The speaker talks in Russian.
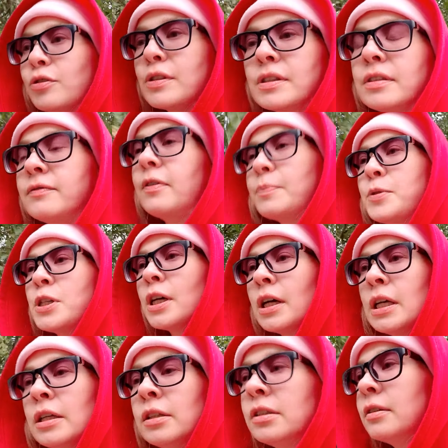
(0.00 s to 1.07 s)
То есть ты вообще,
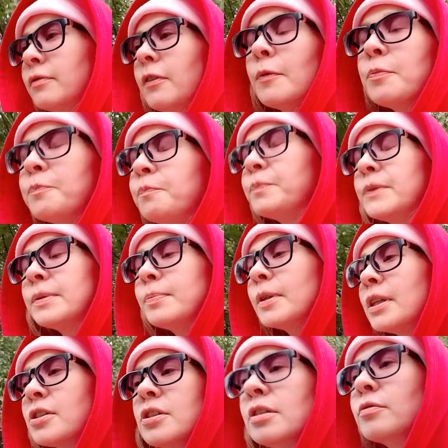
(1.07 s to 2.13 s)
тебе, тебе
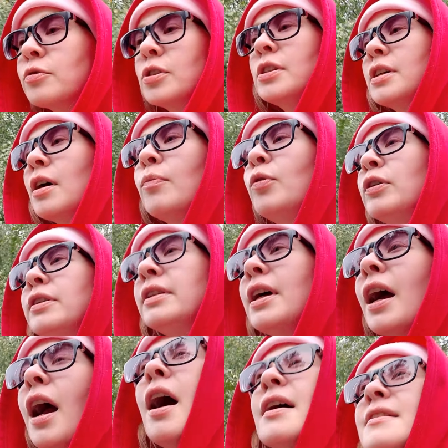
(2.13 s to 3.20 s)
даже не нужно никому это
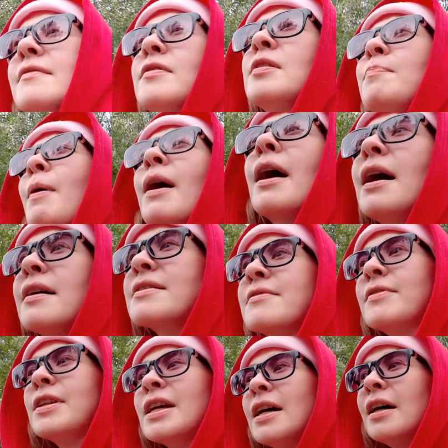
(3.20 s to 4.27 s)
доказывать,
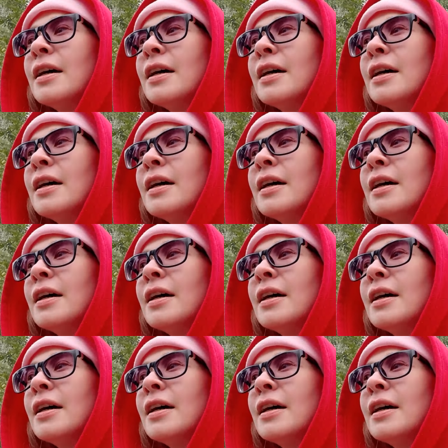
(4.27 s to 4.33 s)
показывать.